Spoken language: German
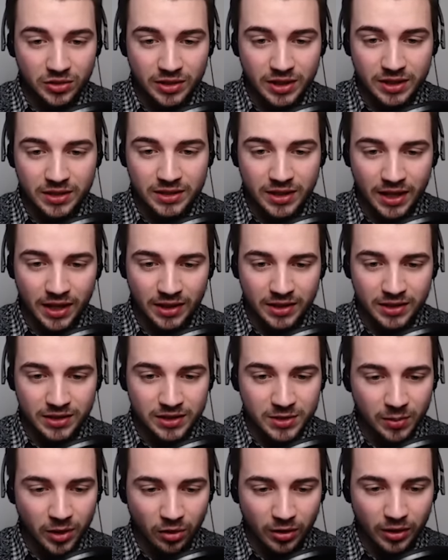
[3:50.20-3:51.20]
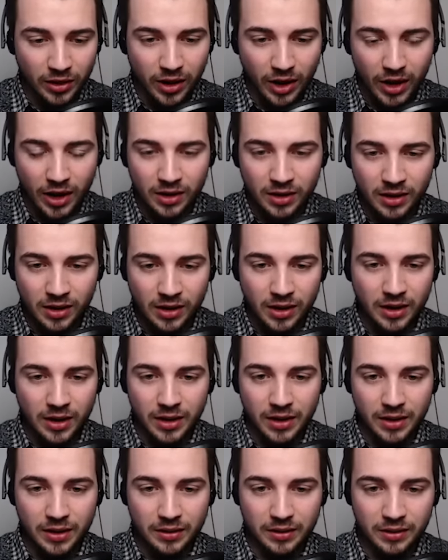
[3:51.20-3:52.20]
euch ganz ehrlich, ist mir auch egal.
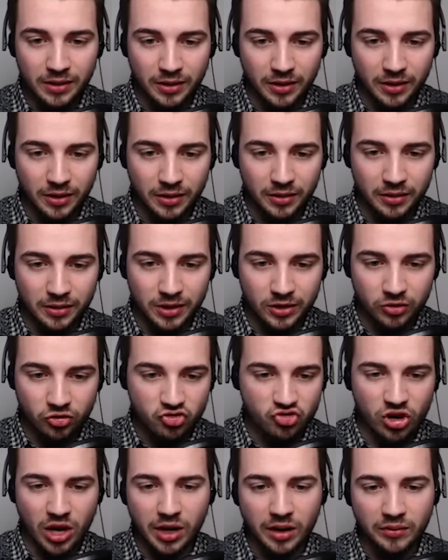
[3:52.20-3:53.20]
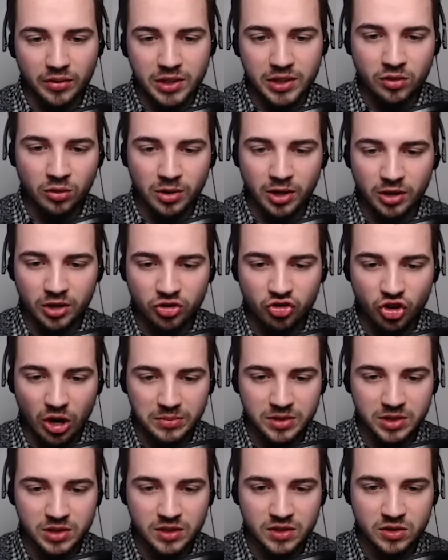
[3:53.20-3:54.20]
Hier, äh, ich schneide einfach die komplette
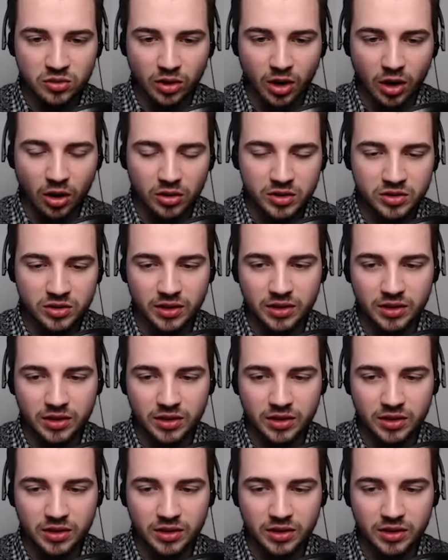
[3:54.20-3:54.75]
Jump-Sektion raus und